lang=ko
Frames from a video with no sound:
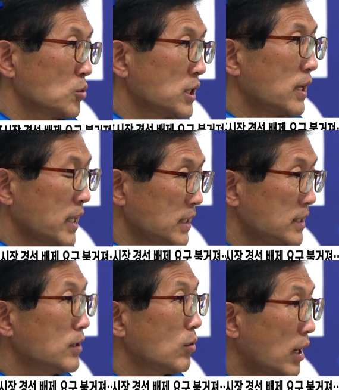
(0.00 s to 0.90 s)
경선
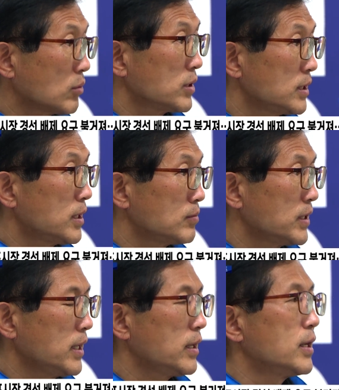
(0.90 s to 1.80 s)
배제를
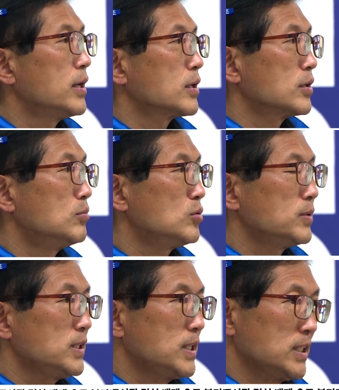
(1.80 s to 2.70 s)
민주당에
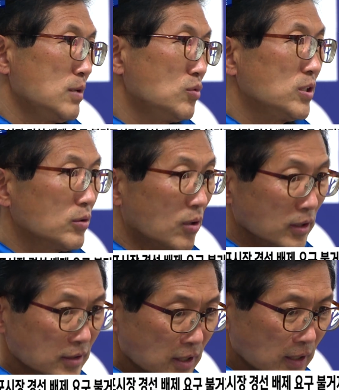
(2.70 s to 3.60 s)
공식 요구한 겁니다.